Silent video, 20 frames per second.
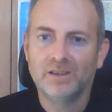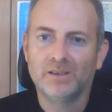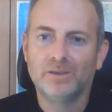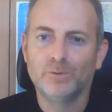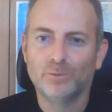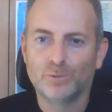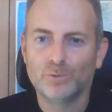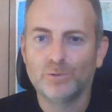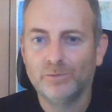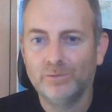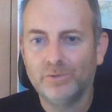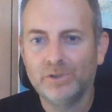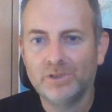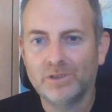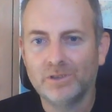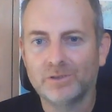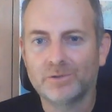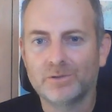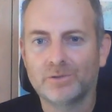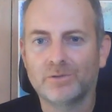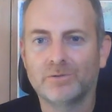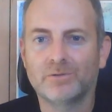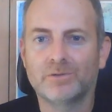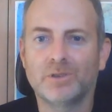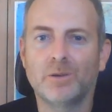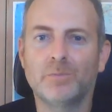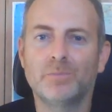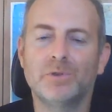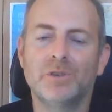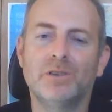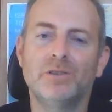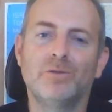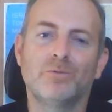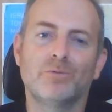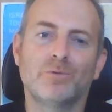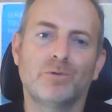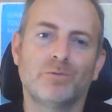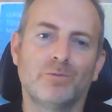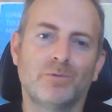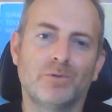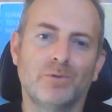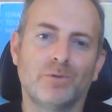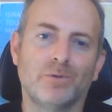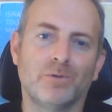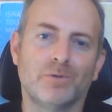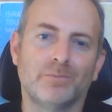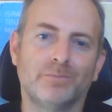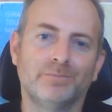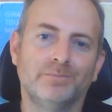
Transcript: ну уже увидели, что сообщение уже ушло.